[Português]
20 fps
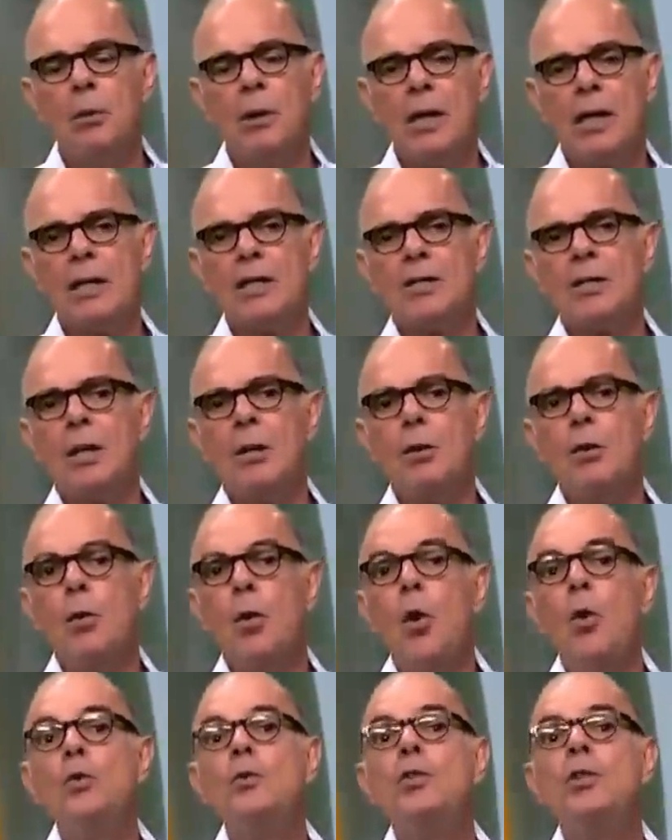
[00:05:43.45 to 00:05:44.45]
Um cara que já
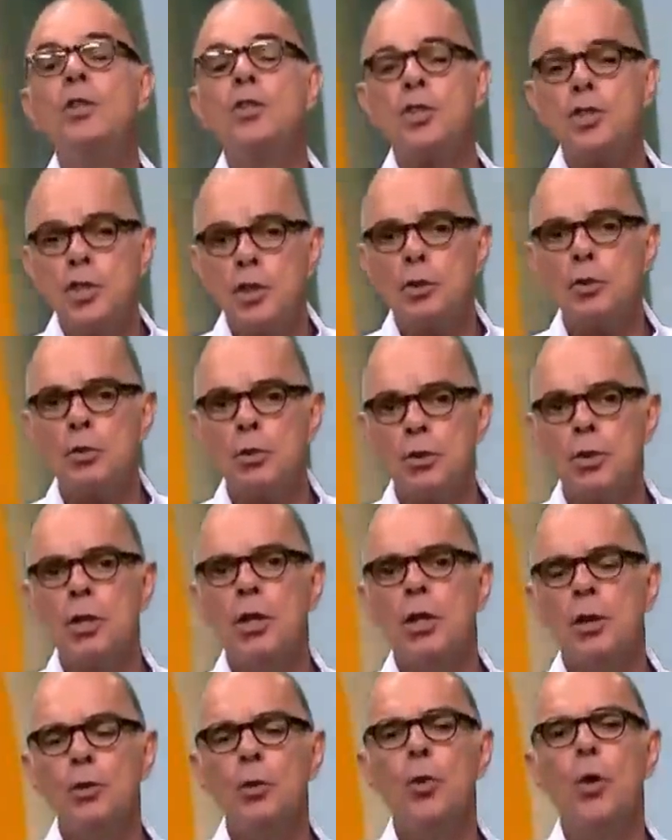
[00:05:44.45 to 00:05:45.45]
ganhou 11 títulos
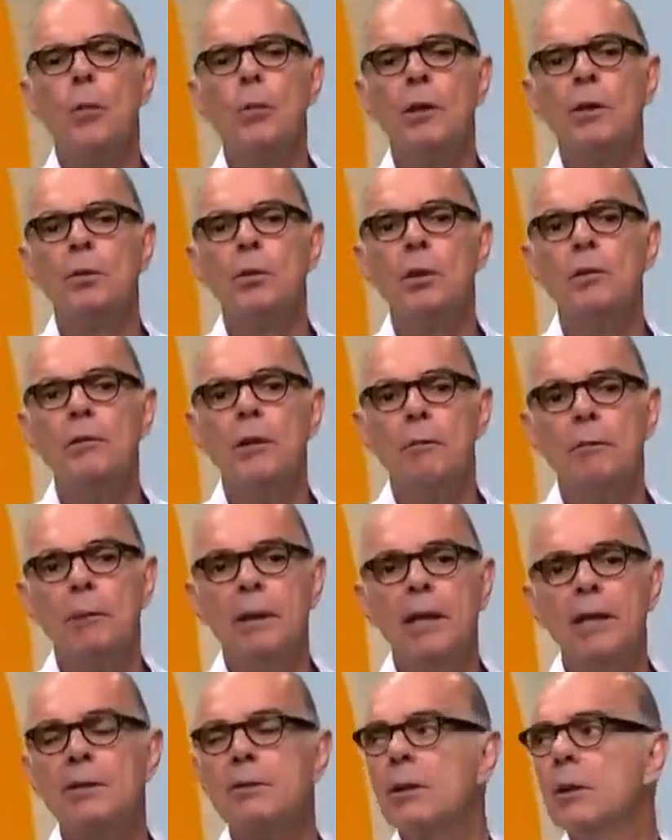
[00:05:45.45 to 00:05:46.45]
no comando do River Plate.
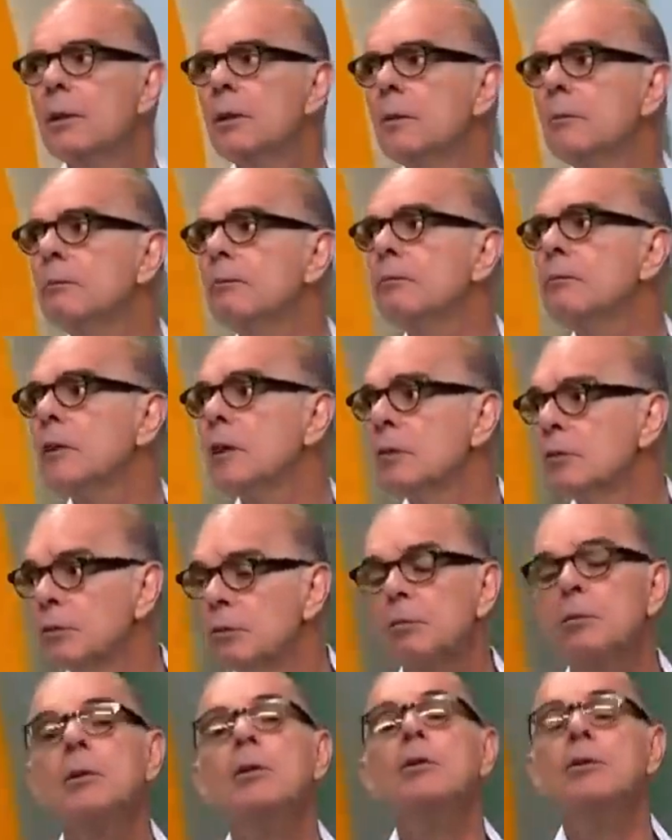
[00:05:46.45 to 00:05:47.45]
Já largou na frente na
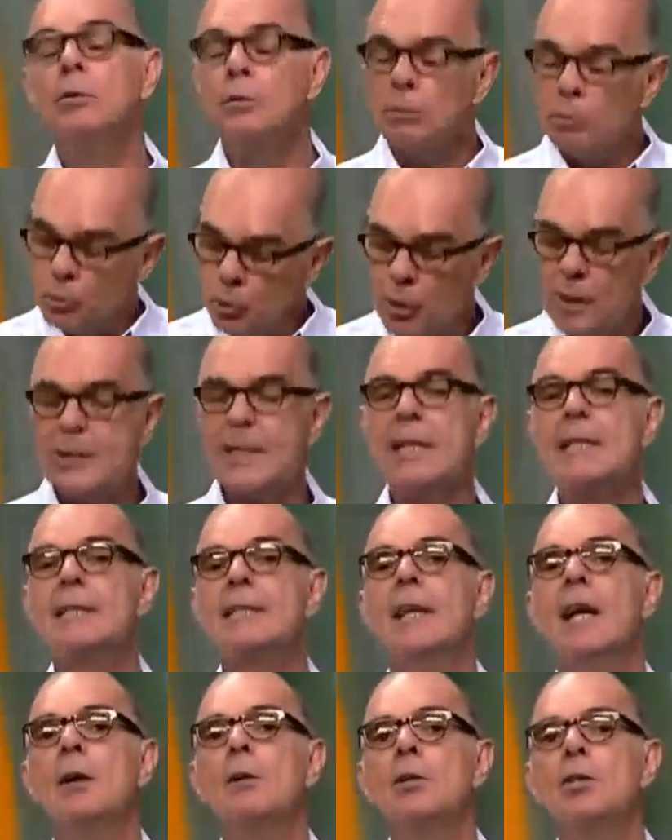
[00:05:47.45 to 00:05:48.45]
disputa com o Boca. 2 a
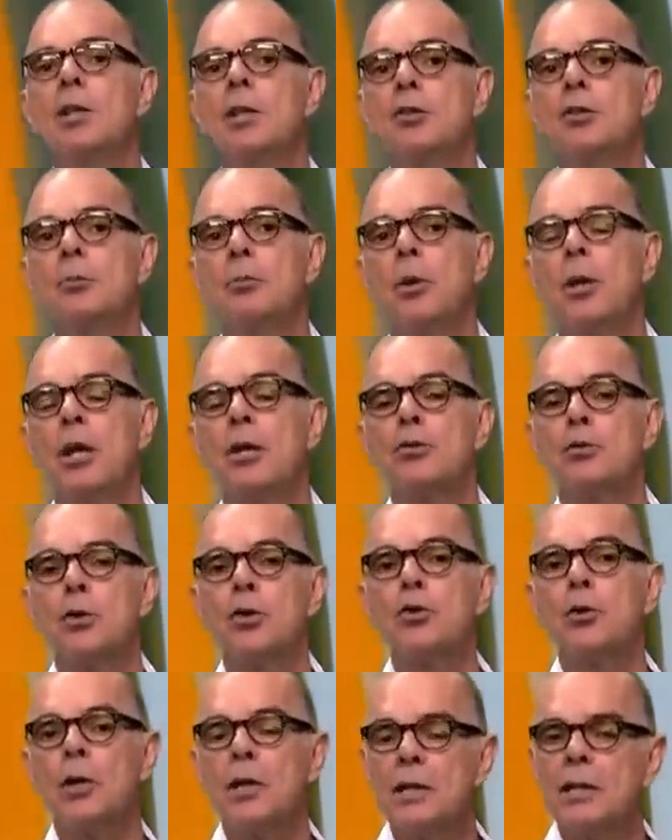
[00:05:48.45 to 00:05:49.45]
0 diante do Boca
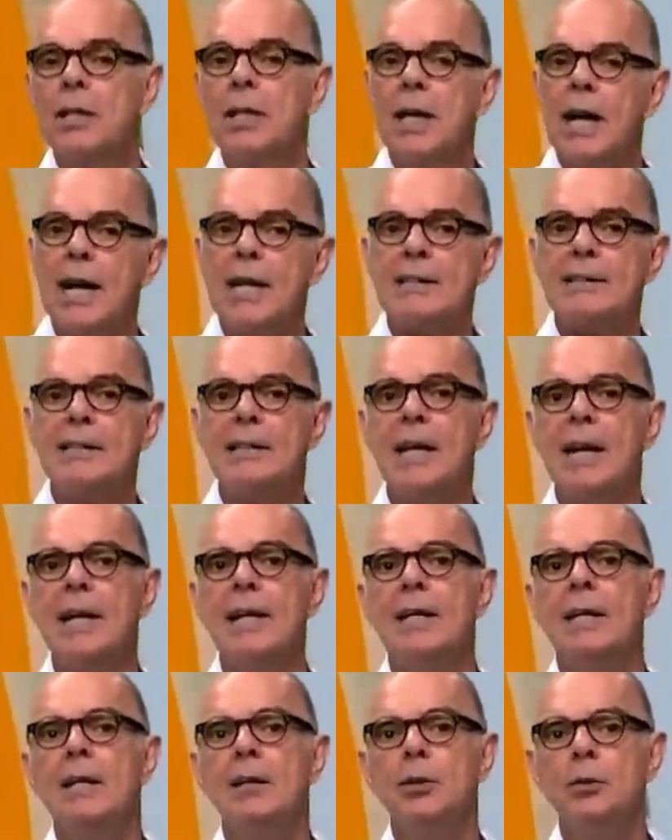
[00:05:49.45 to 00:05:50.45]
Juniors, jogando em casa
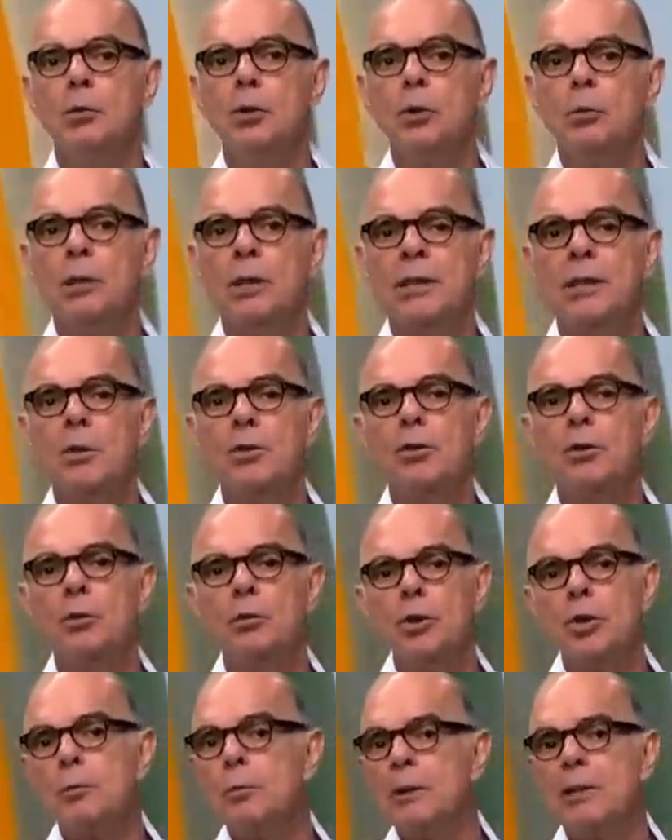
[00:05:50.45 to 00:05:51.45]
lá no Monumental de
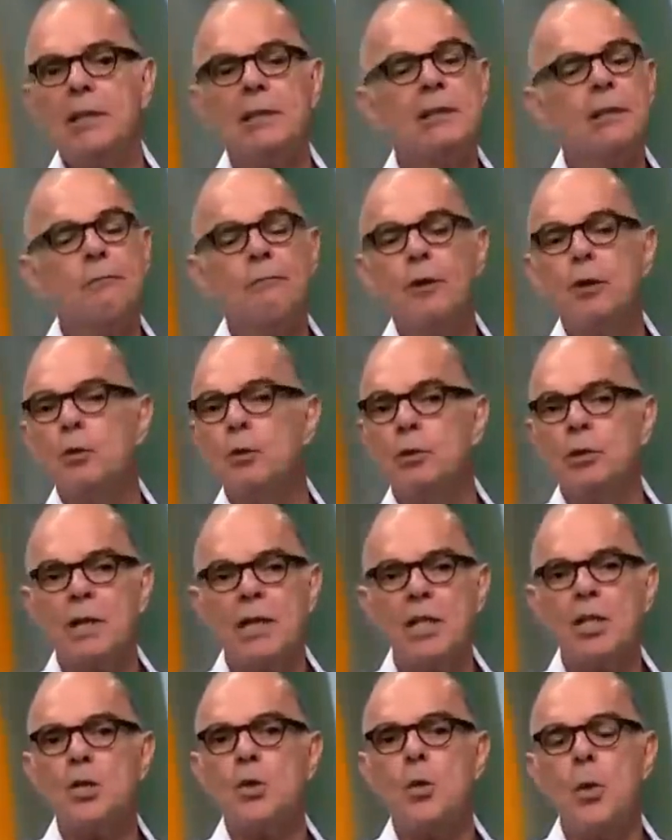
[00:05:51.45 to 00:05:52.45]
Nunes. Poderia ter feito
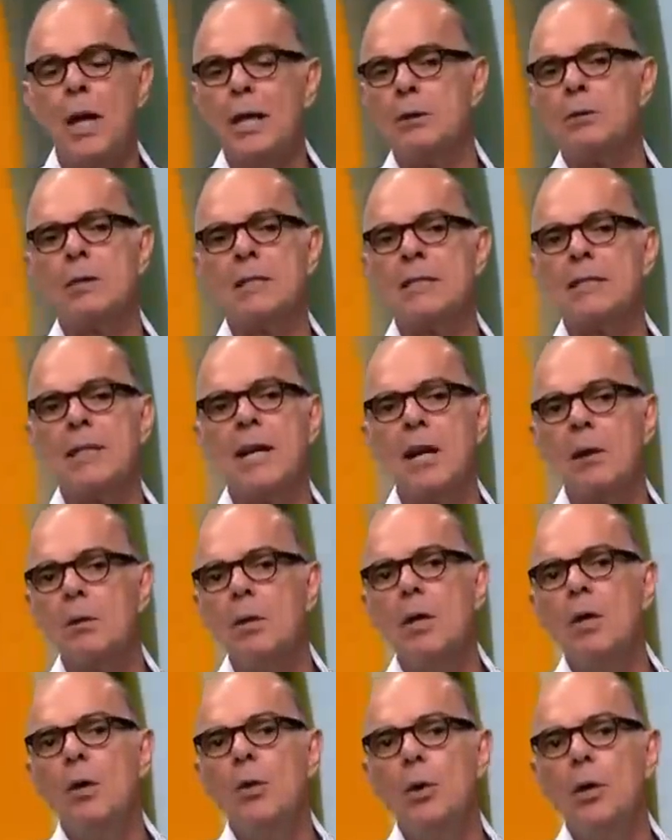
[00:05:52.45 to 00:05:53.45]
3, 4 a 0.